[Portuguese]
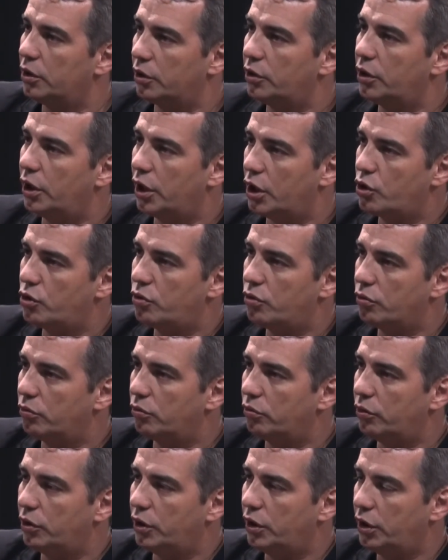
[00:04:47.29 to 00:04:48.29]
desde
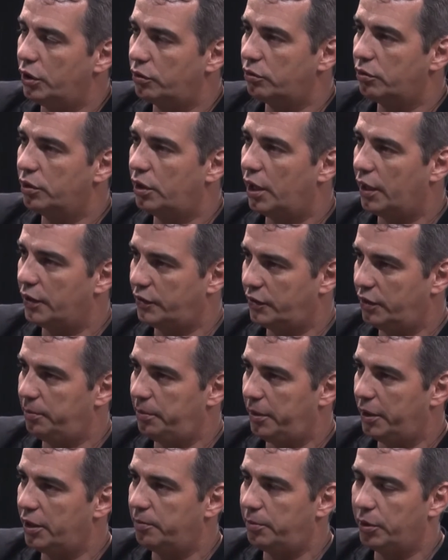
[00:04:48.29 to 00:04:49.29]
o início da
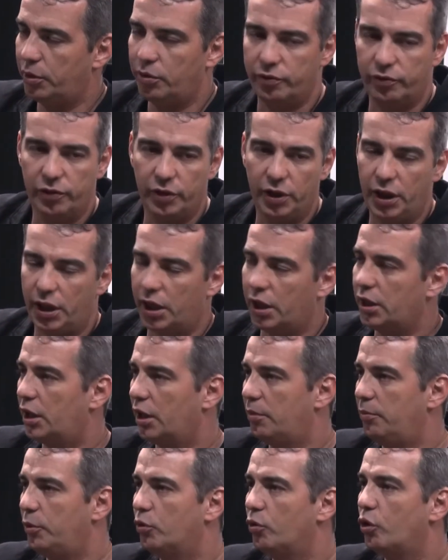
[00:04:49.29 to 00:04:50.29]
CPI da pedofilia, ela
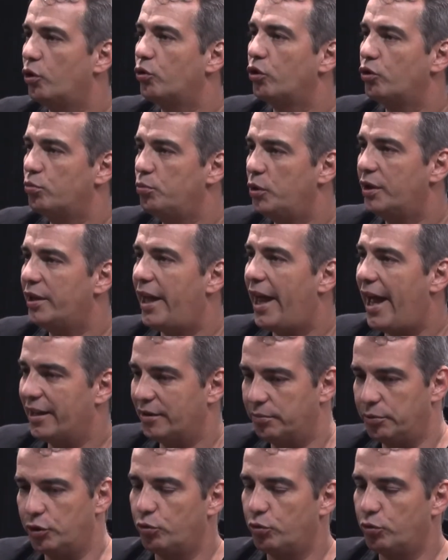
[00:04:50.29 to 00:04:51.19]
terminou em 2010,